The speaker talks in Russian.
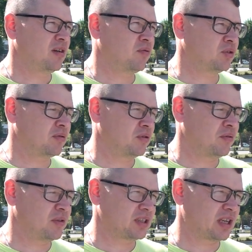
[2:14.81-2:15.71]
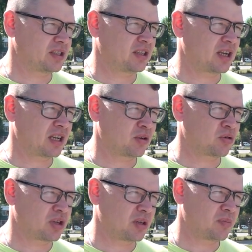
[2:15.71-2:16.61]
фото-видеофиксации, как
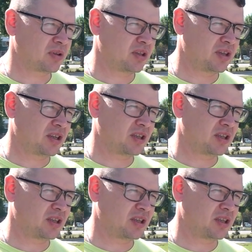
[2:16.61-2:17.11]
нарушений ПДД